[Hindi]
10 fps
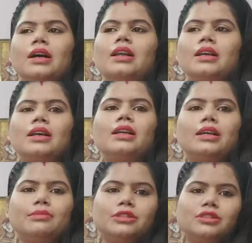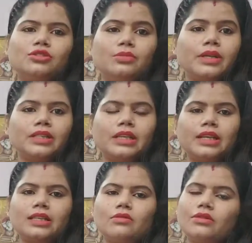हल्का हल्का बच्चा सुबकता
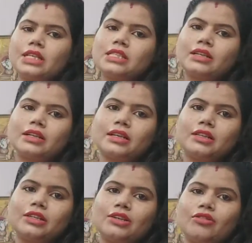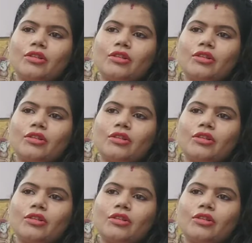रहता वो वैसे कर रही थी